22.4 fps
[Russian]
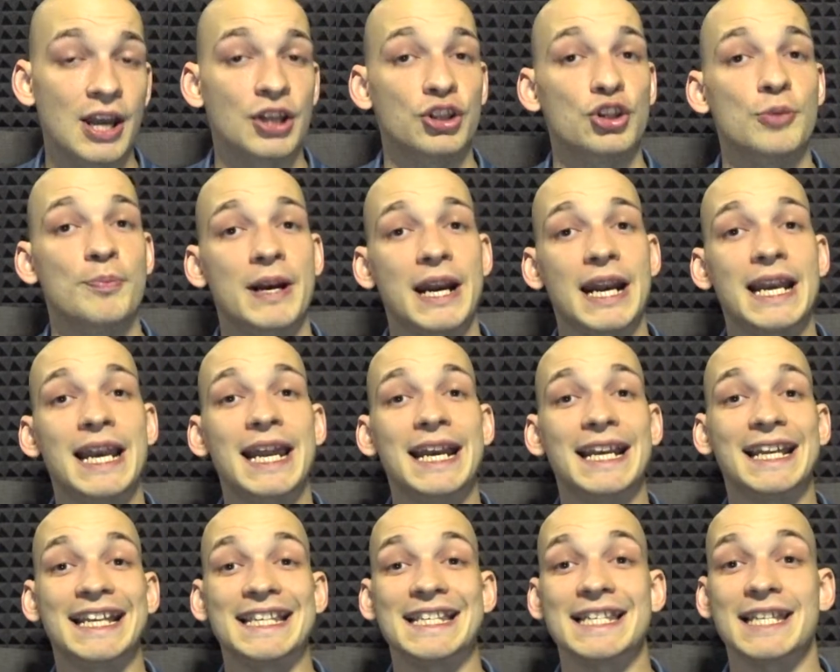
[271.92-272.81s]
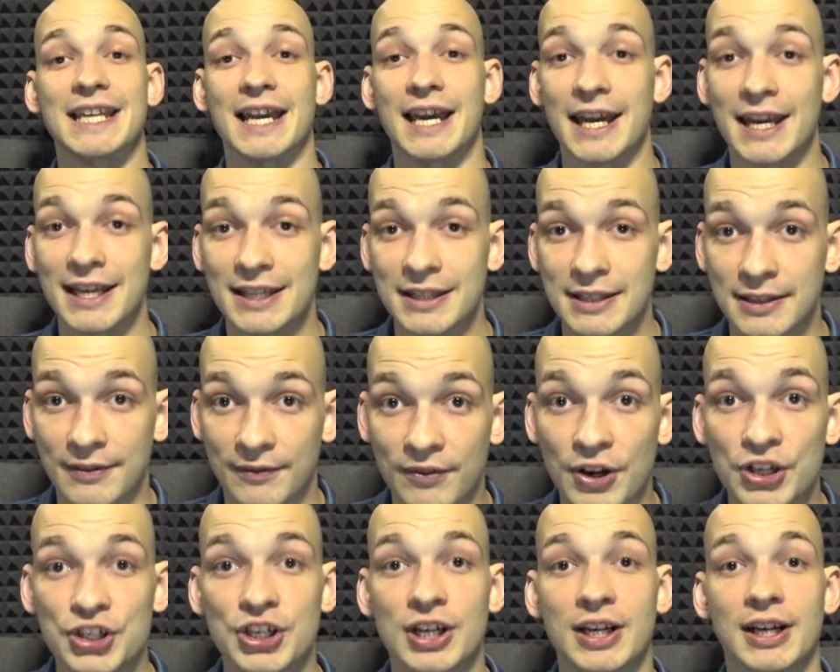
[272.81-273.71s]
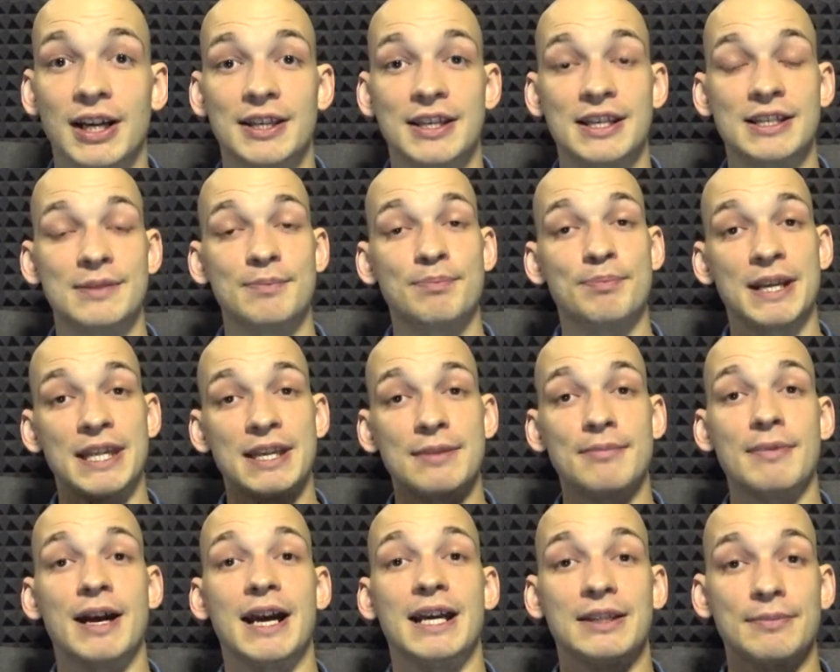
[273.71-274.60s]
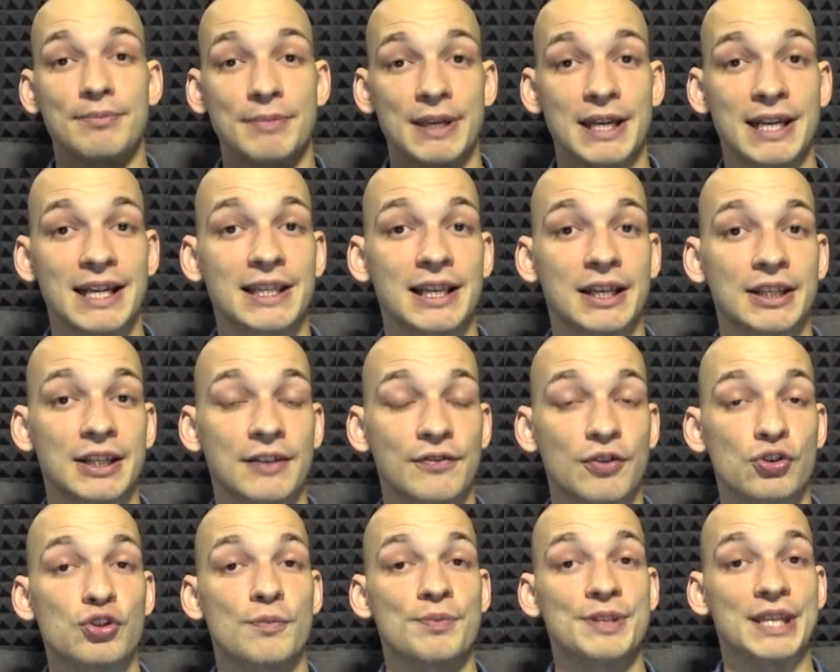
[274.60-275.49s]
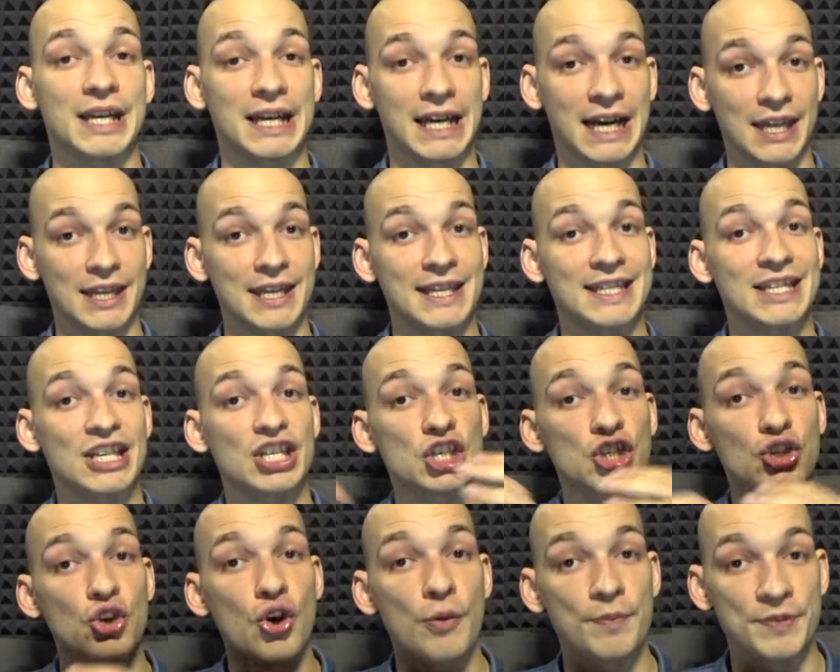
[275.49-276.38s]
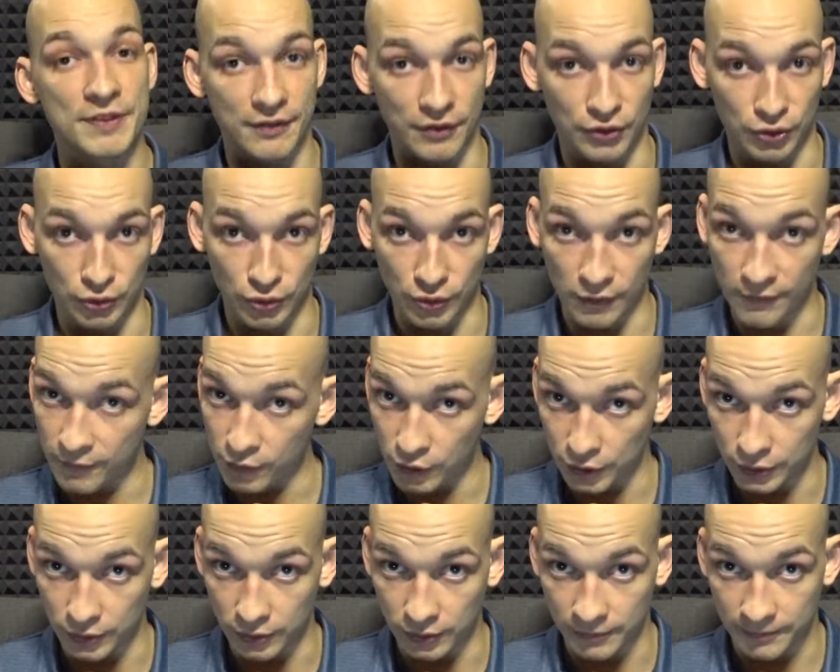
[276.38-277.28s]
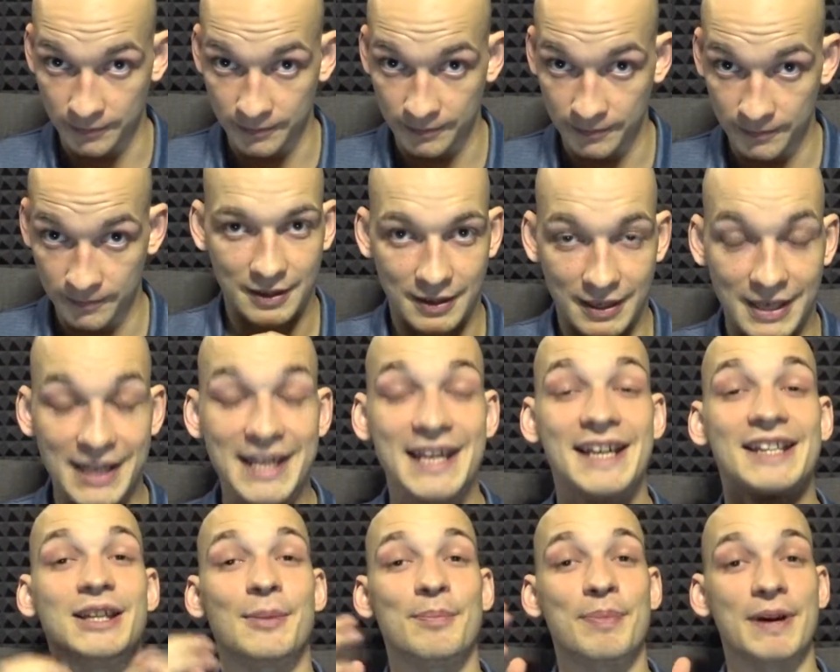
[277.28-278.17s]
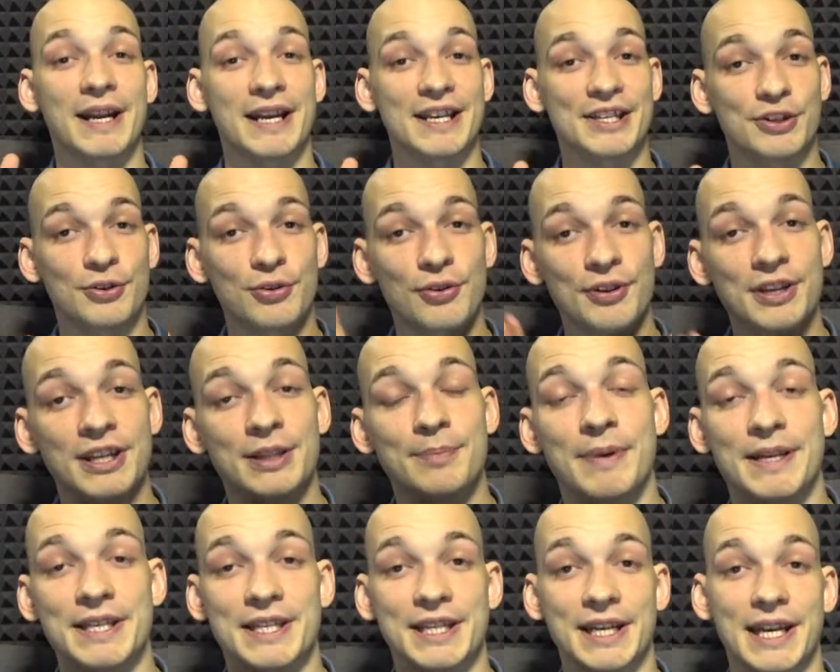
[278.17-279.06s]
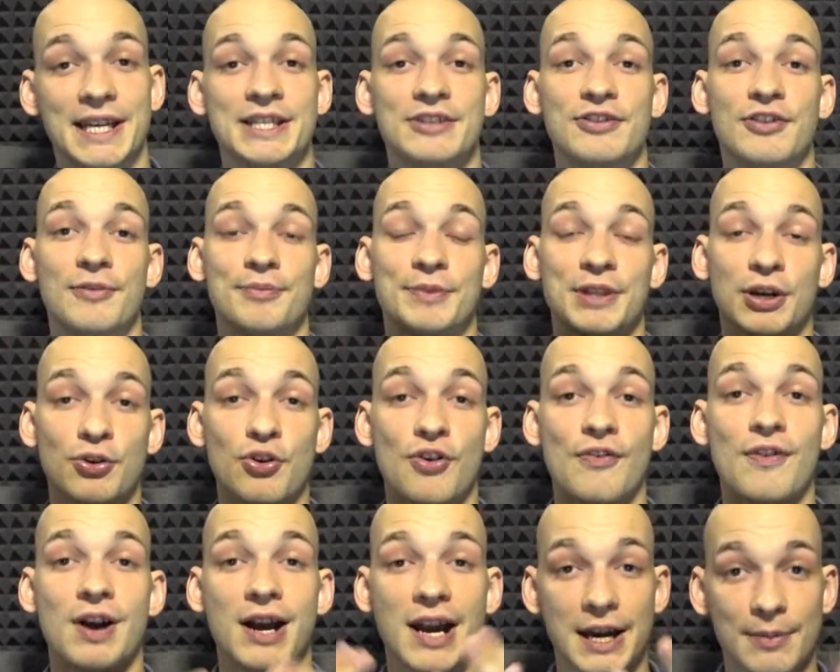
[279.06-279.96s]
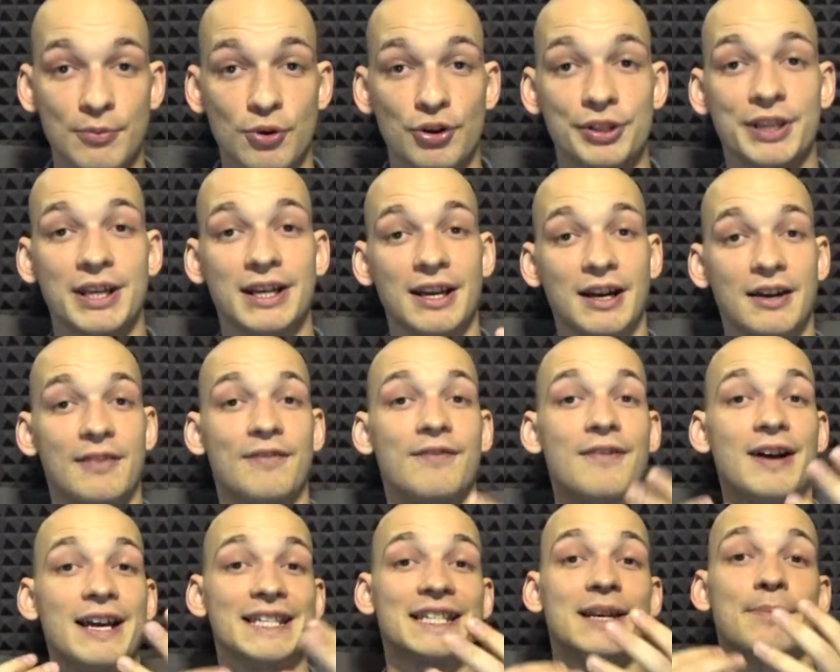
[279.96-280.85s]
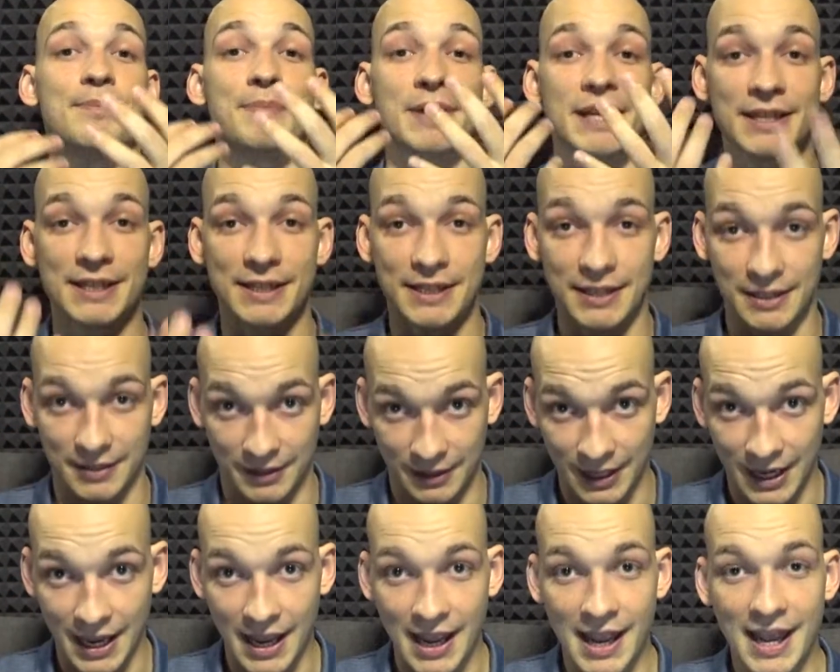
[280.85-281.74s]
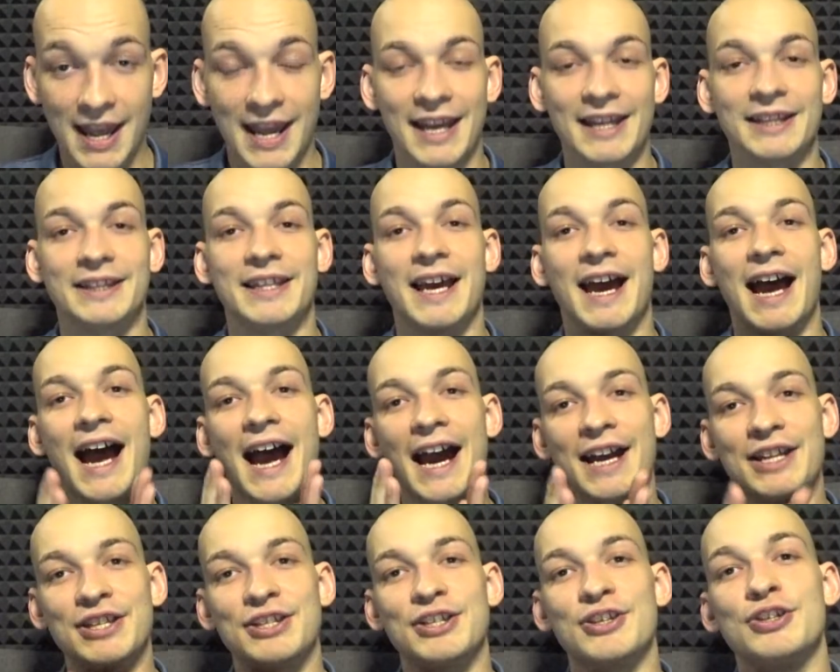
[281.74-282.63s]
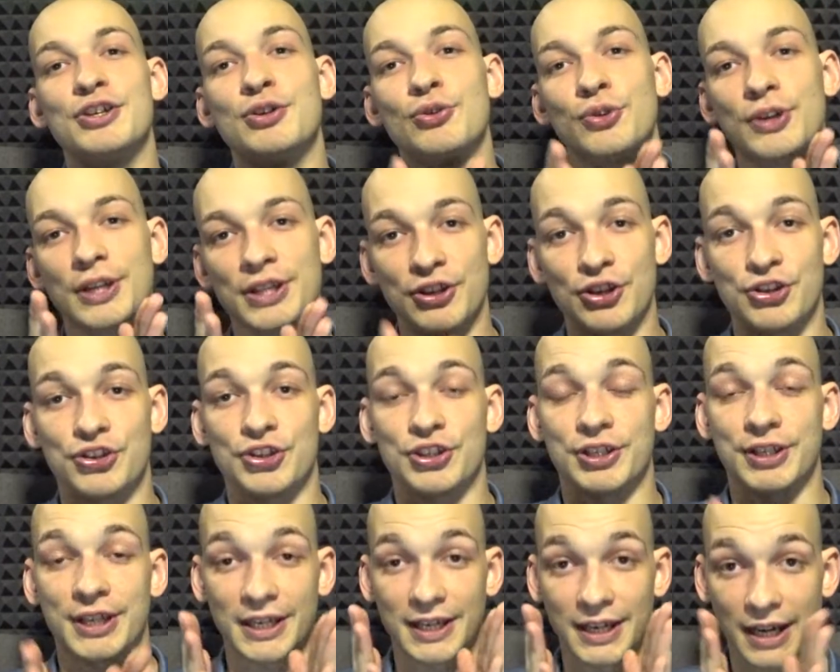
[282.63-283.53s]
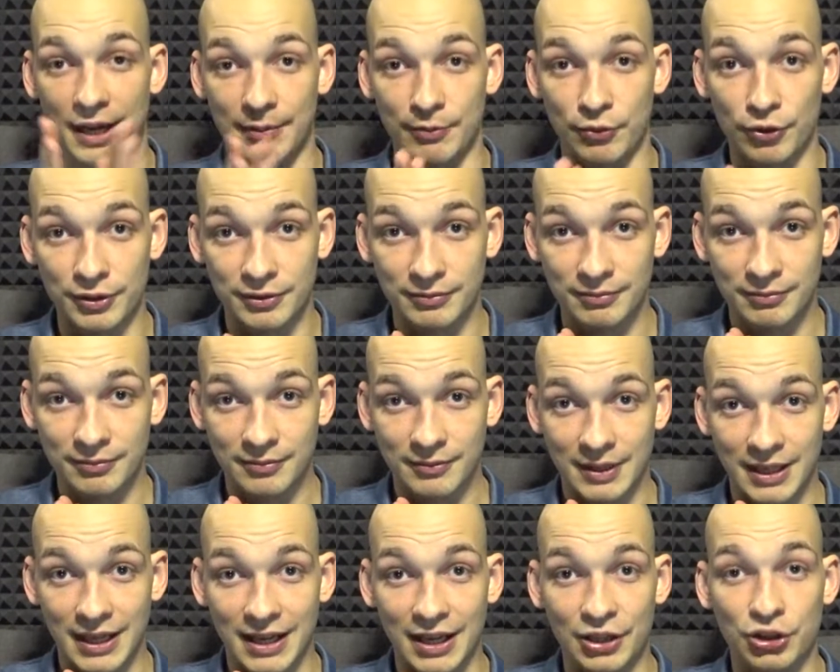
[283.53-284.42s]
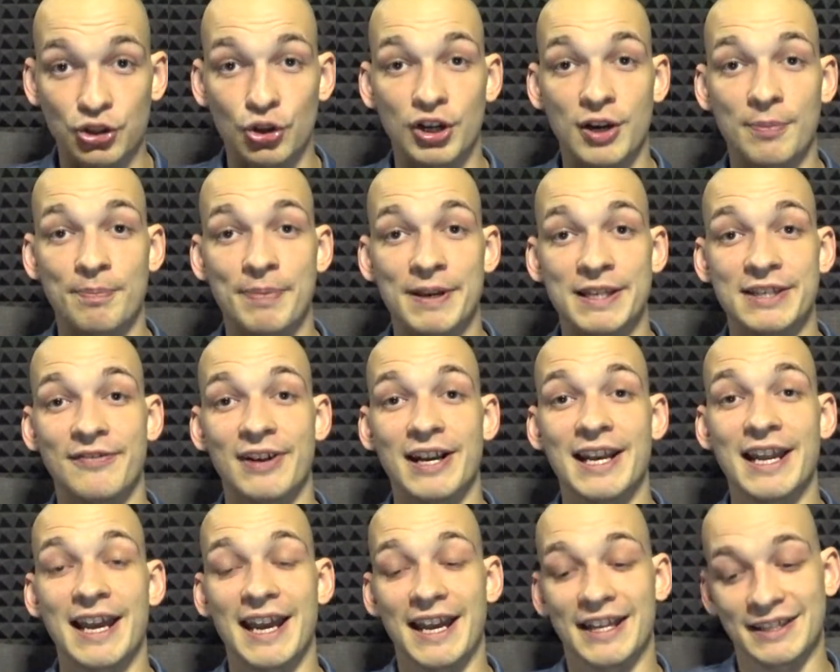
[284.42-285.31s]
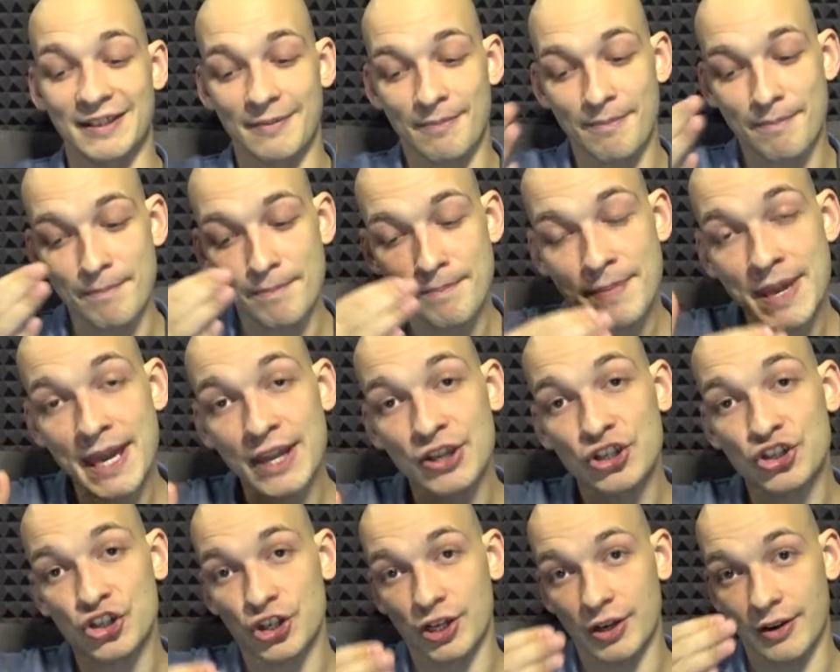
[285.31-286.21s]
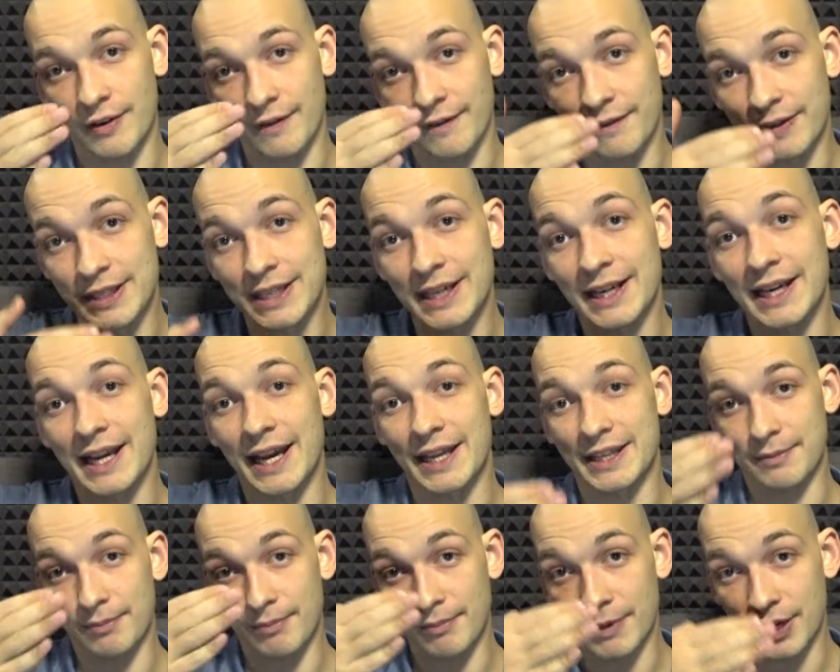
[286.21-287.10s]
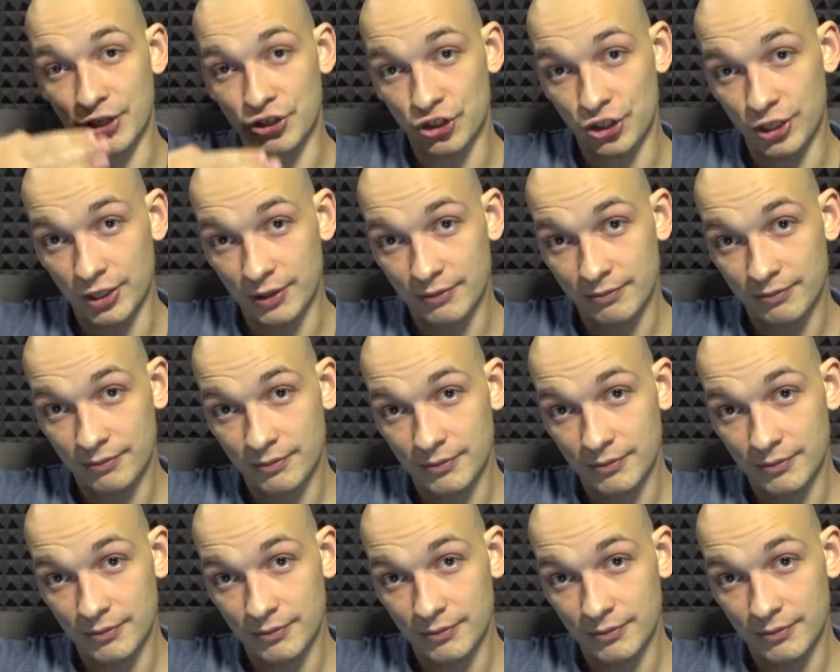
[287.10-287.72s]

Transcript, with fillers: Но параллельно с этим ваш организм принимает меры для того, чтобы сохранить собственную воду. И это происходит посредством такого гормона, как вазопрессин. Это антидиуретический гормон, который позволяет меньше выделять мочи,